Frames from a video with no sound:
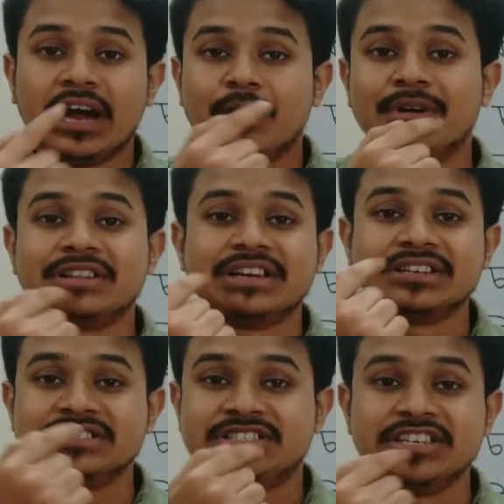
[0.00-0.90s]
আমাদের
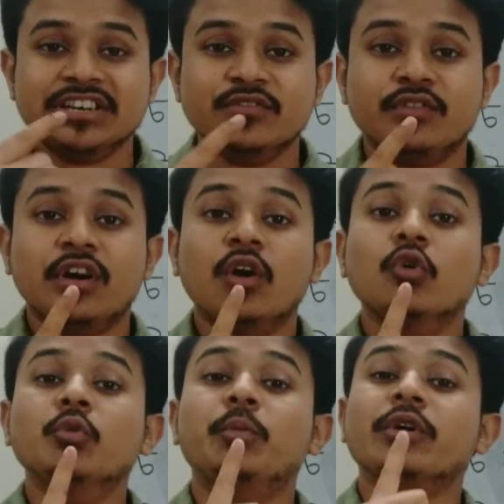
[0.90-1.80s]
জীব
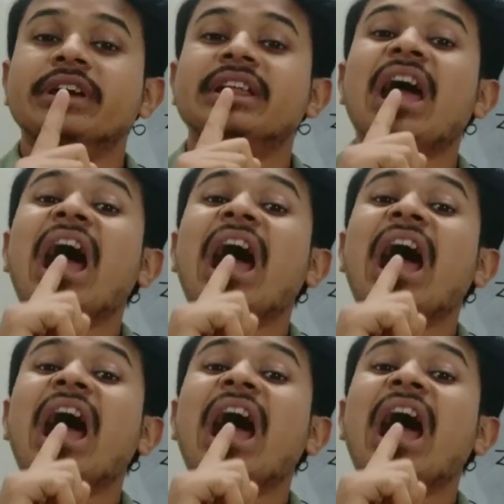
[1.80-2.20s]
উপরের